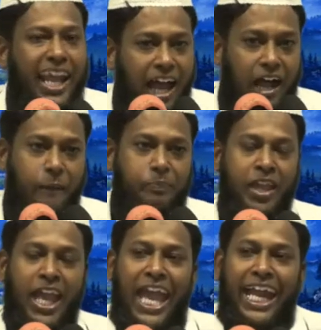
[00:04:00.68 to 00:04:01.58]
லைலா
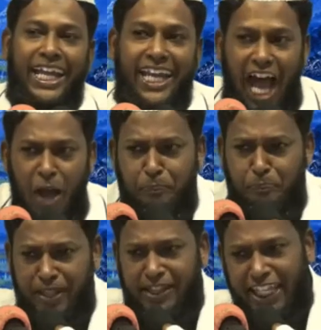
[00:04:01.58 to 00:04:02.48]

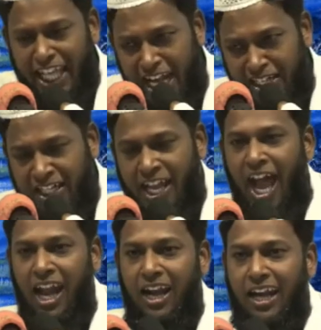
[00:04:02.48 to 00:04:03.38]
நாற்பத்தி ரெண்டு
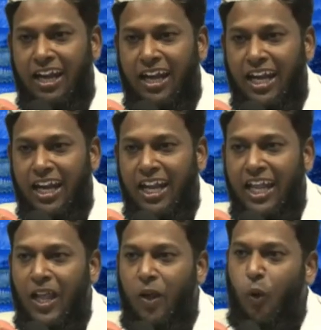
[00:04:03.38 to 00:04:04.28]
நாள்
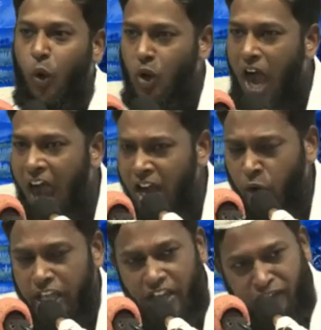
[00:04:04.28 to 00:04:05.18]
ஒரு
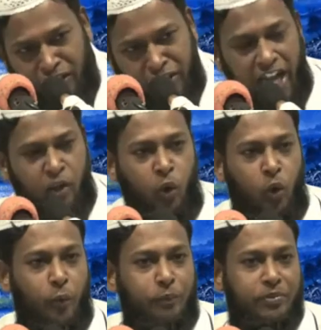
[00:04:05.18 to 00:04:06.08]
ஆணுடைய விந்தணு
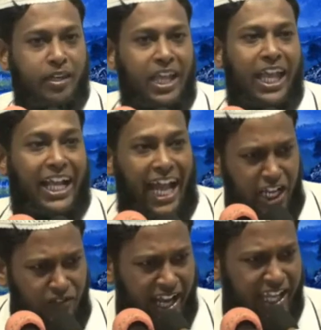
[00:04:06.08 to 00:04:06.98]

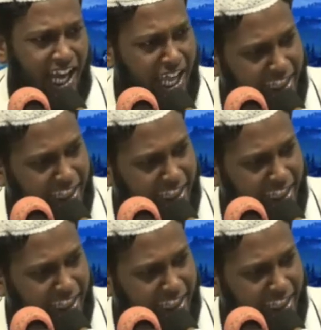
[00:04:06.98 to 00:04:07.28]
கருவறையிலே